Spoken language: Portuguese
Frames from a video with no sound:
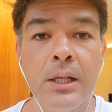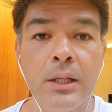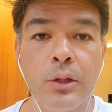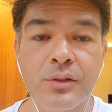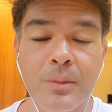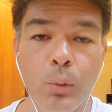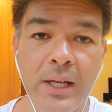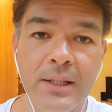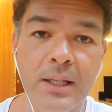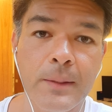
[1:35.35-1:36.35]
nossa
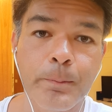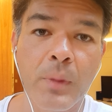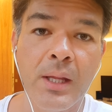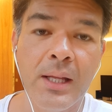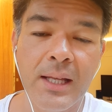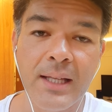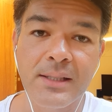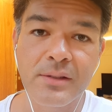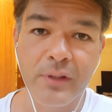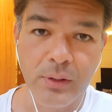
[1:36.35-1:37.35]
moeda ela é
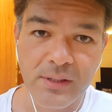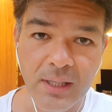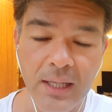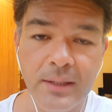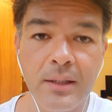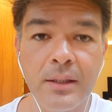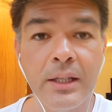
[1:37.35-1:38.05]
desvalorizada,